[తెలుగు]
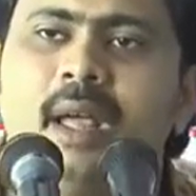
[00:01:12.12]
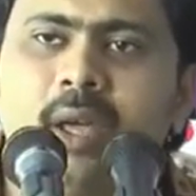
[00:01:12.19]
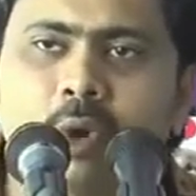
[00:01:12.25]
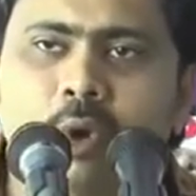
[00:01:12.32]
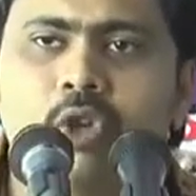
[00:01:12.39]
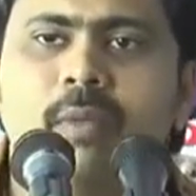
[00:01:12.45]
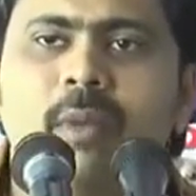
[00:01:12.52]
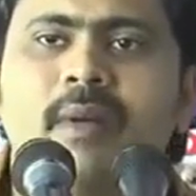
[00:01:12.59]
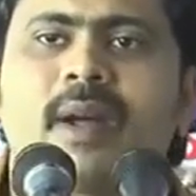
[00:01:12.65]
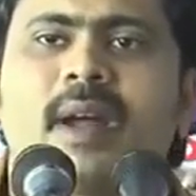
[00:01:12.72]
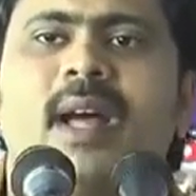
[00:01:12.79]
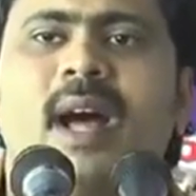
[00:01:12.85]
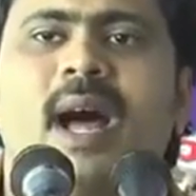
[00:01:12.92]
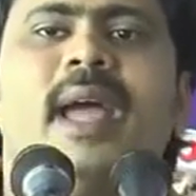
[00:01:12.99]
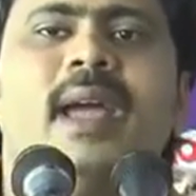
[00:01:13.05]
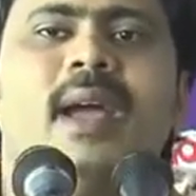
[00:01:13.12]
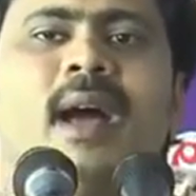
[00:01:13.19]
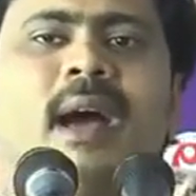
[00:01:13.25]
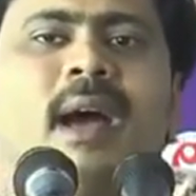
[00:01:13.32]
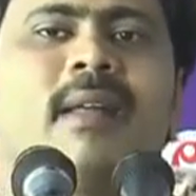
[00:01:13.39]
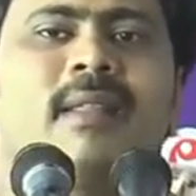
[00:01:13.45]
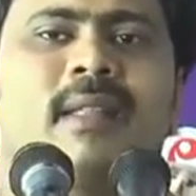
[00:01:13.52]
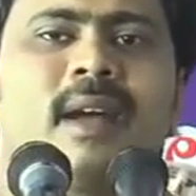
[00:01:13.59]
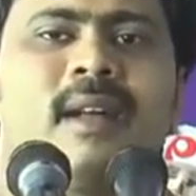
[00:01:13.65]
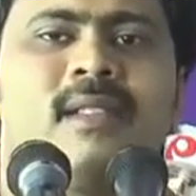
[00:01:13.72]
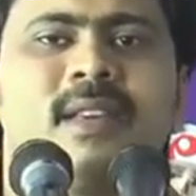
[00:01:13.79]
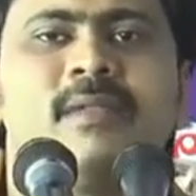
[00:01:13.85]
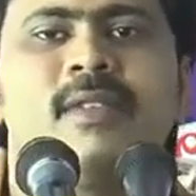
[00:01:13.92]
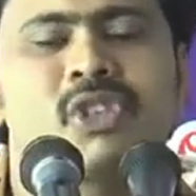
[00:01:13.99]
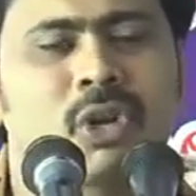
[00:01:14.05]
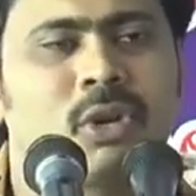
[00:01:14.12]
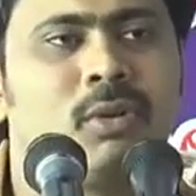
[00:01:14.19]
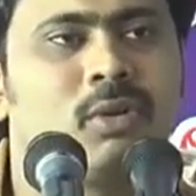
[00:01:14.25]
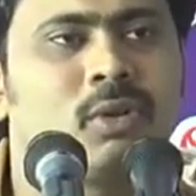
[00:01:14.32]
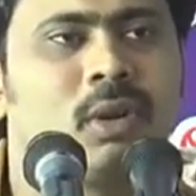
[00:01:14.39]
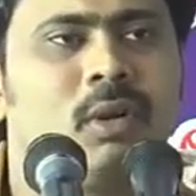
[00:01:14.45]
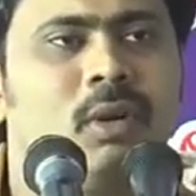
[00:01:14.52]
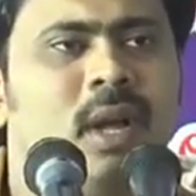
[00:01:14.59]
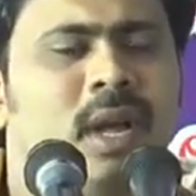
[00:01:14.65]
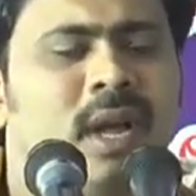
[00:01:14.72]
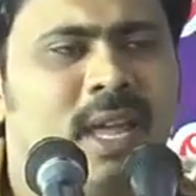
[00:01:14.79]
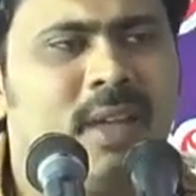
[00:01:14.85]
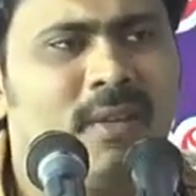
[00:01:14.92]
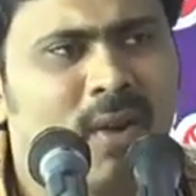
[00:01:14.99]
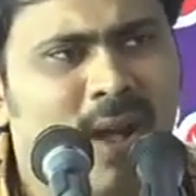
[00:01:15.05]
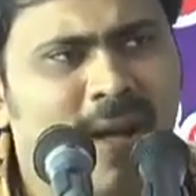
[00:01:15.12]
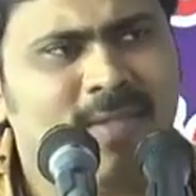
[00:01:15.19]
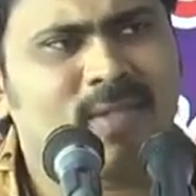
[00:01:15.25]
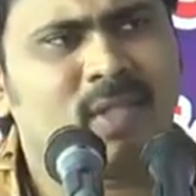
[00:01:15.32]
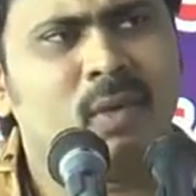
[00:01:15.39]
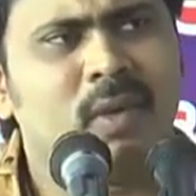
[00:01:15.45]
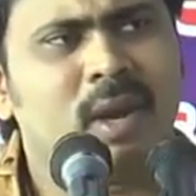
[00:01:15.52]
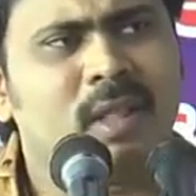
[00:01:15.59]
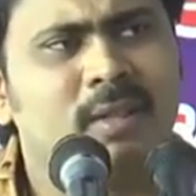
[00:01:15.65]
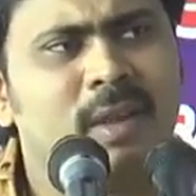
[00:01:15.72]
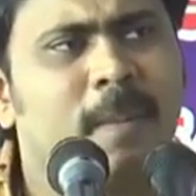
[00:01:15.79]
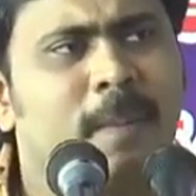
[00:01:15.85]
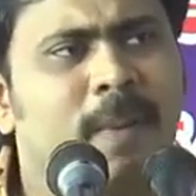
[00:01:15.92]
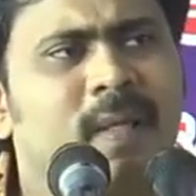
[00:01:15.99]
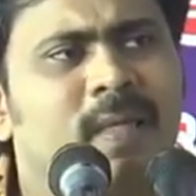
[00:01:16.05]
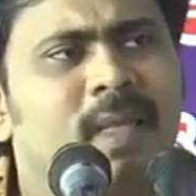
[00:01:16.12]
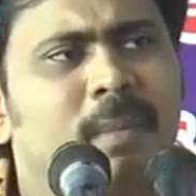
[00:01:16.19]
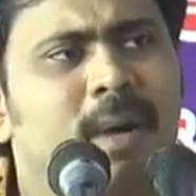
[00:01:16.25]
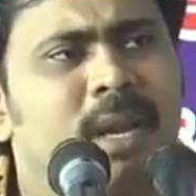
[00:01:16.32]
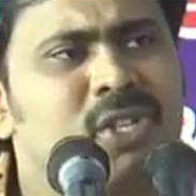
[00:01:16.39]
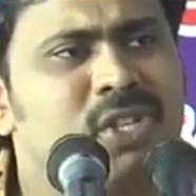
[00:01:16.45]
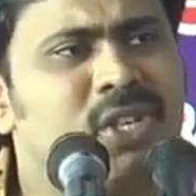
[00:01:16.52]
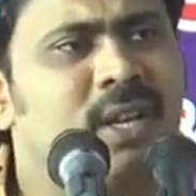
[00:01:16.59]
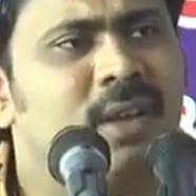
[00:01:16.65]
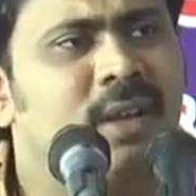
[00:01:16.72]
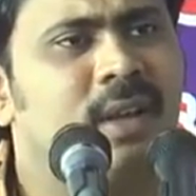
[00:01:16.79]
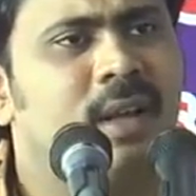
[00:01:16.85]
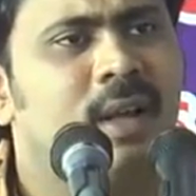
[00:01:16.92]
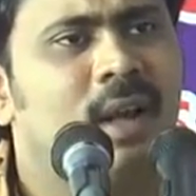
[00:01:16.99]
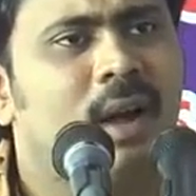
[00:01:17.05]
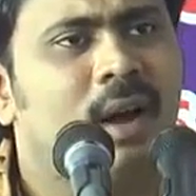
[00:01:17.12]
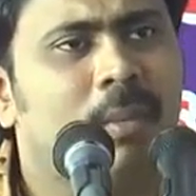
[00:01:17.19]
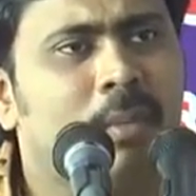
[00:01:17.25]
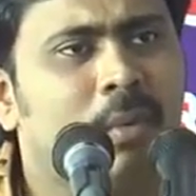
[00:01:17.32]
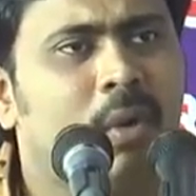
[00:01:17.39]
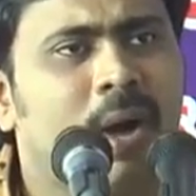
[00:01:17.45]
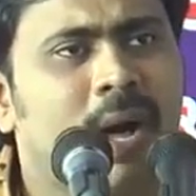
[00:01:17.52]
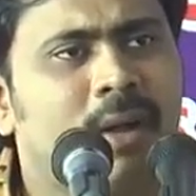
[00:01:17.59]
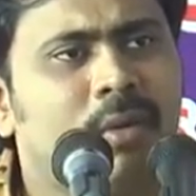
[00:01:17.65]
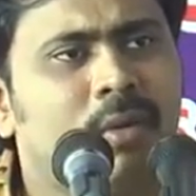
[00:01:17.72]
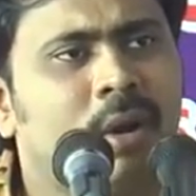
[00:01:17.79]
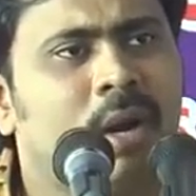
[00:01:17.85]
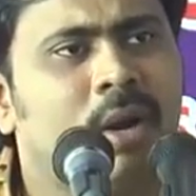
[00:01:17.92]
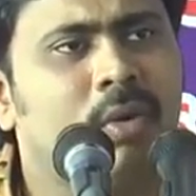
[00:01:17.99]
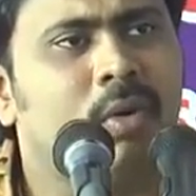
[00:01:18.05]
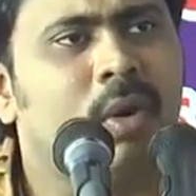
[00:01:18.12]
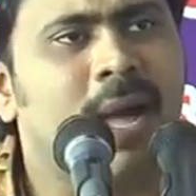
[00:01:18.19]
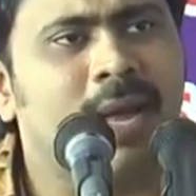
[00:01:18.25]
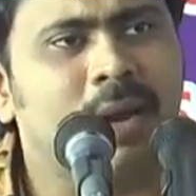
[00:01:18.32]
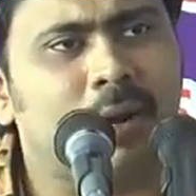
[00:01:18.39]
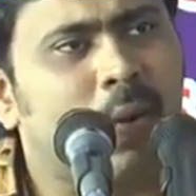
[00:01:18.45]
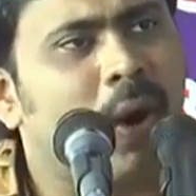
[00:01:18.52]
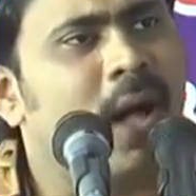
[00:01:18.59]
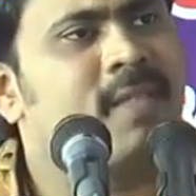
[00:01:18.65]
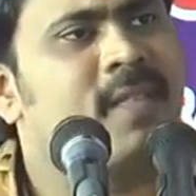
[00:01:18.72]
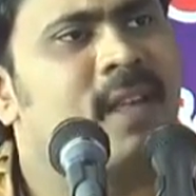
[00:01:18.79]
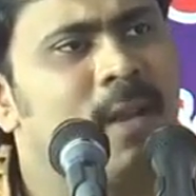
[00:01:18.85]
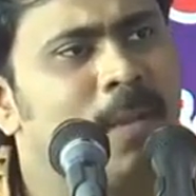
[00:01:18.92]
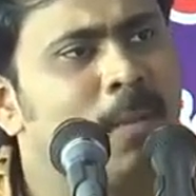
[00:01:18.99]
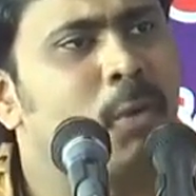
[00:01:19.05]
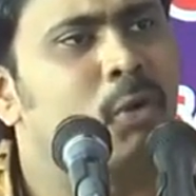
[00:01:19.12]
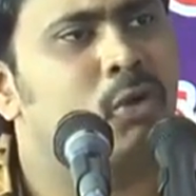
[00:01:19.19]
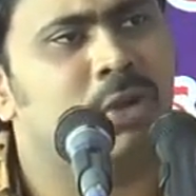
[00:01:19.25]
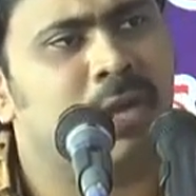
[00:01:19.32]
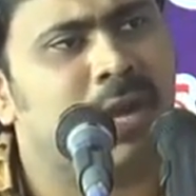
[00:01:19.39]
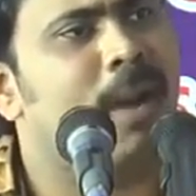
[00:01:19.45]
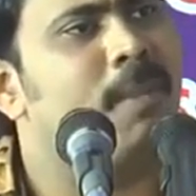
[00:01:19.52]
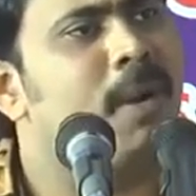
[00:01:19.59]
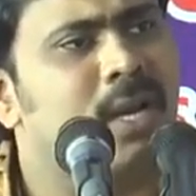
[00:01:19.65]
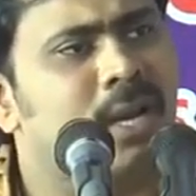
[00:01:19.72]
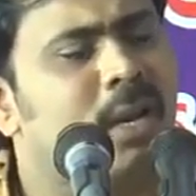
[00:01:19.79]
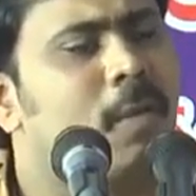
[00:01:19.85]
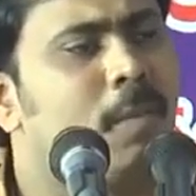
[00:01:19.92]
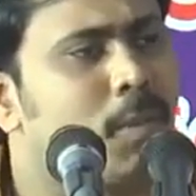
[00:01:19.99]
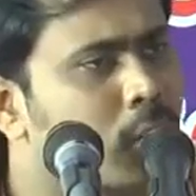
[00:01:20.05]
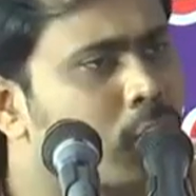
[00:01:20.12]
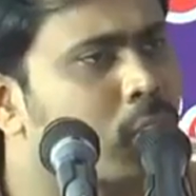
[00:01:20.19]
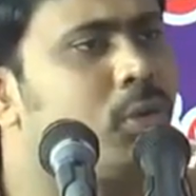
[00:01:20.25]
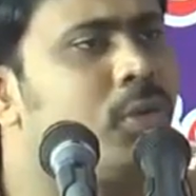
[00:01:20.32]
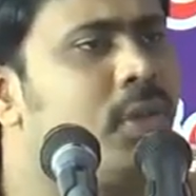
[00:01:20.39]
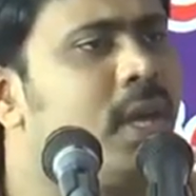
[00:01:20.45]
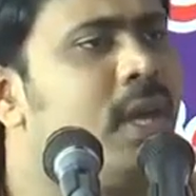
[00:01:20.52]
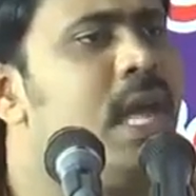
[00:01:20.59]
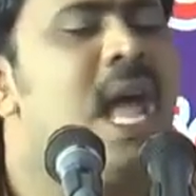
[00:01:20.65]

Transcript: ఈరోజు మనం ఇక్కడ హాయిగా ఆనందంగా జీవించగలుగుతున్నాం ఈ వాస్తవం అర్థమైన ప్రతి మనిషి అమ్మో ఆయన ఉన్నాడు ఆయనకు వాత్సల్యం పుడుతుంది కాబట్టి నాకు బ్రతుకుంది